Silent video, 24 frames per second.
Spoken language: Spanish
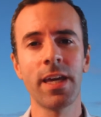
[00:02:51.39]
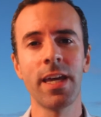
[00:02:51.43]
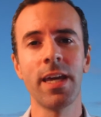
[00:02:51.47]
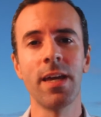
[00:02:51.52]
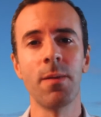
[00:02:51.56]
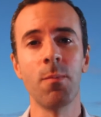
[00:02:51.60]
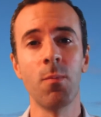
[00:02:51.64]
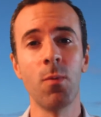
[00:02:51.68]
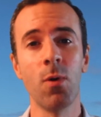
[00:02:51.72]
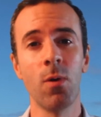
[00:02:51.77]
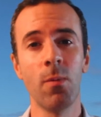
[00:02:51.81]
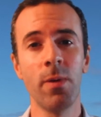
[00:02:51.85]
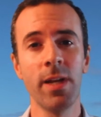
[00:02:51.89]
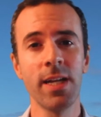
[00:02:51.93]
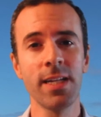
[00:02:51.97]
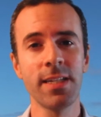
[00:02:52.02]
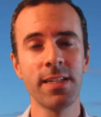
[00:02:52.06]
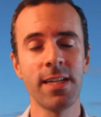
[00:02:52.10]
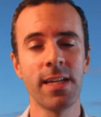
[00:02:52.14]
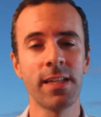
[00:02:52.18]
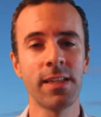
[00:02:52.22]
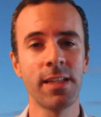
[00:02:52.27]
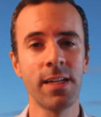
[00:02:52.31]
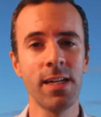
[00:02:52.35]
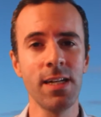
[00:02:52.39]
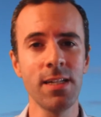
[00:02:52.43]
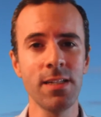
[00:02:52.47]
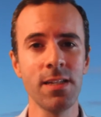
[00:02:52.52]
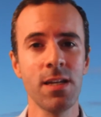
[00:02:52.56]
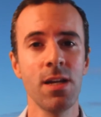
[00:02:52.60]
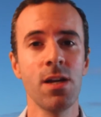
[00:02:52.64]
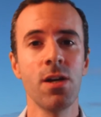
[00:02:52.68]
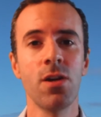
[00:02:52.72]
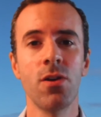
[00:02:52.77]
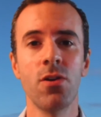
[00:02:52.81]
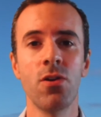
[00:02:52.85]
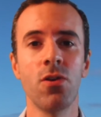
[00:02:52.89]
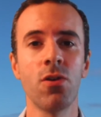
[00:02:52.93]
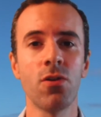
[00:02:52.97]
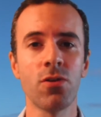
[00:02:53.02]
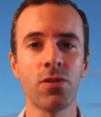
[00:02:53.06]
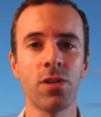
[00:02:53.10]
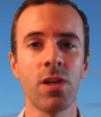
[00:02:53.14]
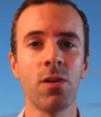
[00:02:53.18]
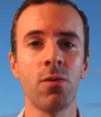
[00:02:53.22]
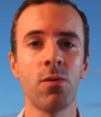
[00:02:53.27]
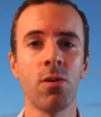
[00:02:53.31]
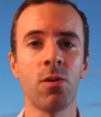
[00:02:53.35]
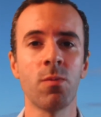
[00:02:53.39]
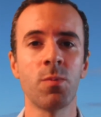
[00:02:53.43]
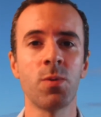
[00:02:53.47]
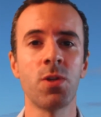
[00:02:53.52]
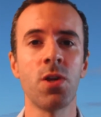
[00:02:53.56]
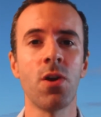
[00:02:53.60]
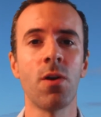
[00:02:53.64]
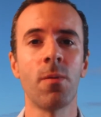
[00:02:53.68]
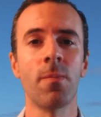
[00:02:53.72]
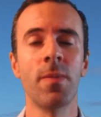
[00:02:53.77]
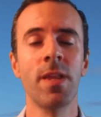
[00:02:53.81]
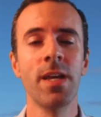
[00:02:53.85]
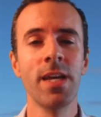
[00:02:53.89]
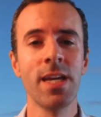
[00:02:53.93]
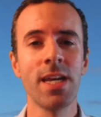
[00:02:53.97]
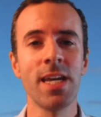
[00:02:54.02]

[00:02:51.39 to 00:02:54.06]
que volver hacia atrás no sea una opción